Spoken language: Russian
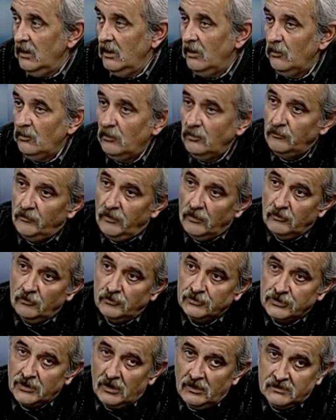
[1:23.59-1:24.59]
он
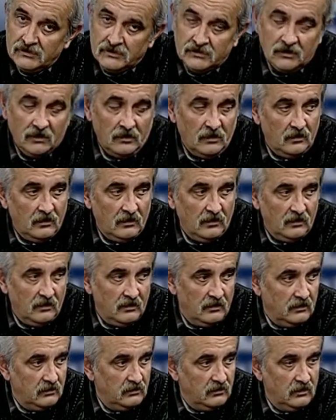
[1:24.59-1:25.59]

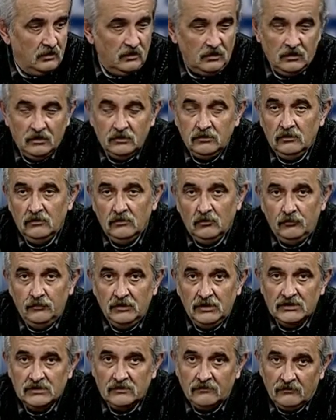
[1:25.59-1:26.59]
покушался на
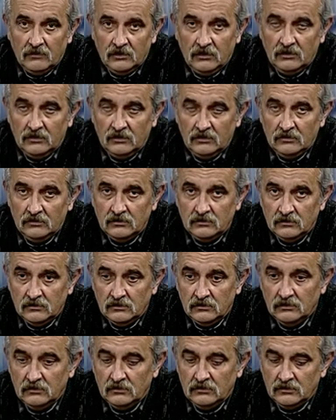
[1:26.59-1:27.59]
убийство
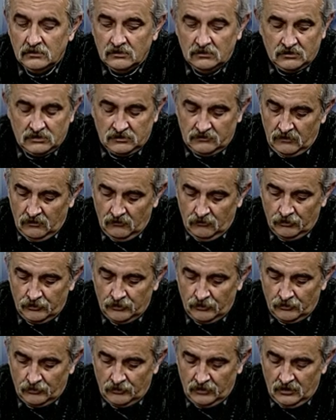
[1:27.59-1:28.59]
своего
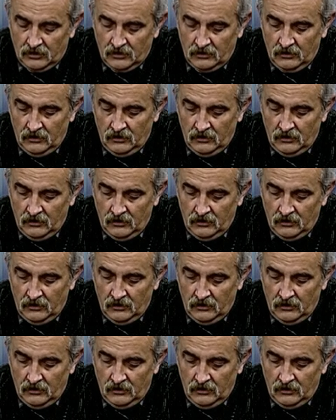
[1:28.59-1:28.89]
друга,